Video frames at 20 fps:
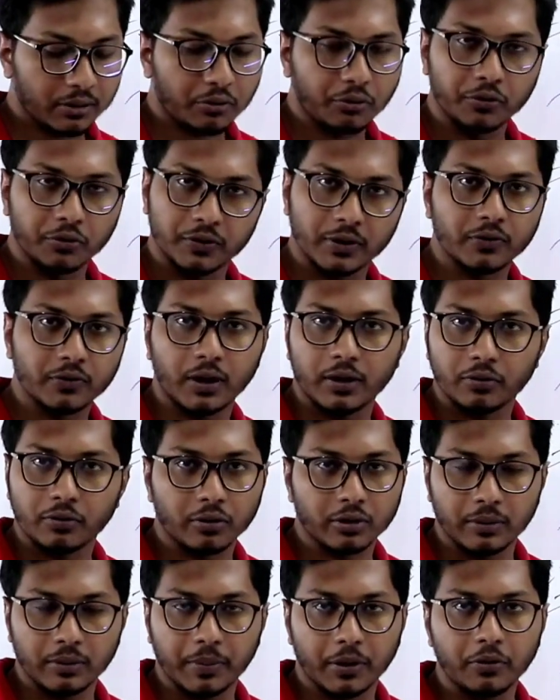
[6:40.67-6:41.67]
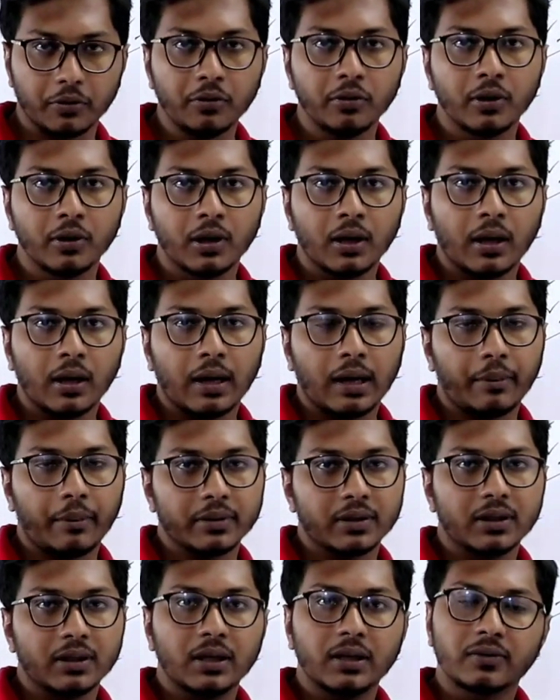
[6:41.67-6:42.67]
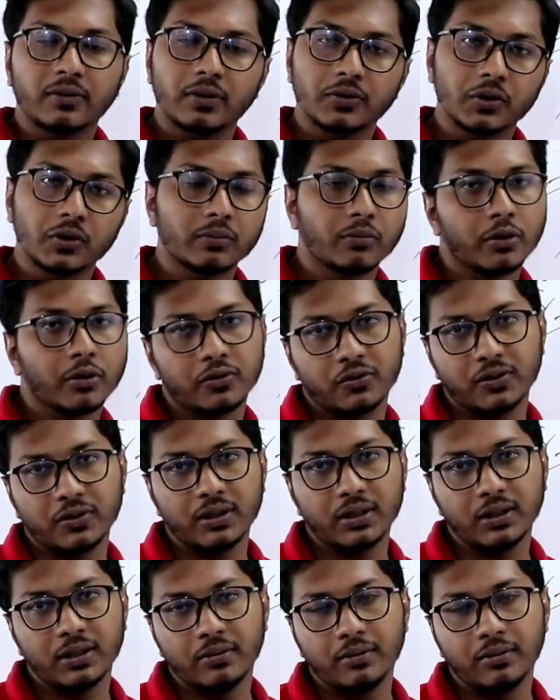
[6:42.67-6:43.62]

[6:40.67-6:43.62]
কোর্সে জয়েন করতে পারো আমাদের ডেসক্রিপশন বক্সে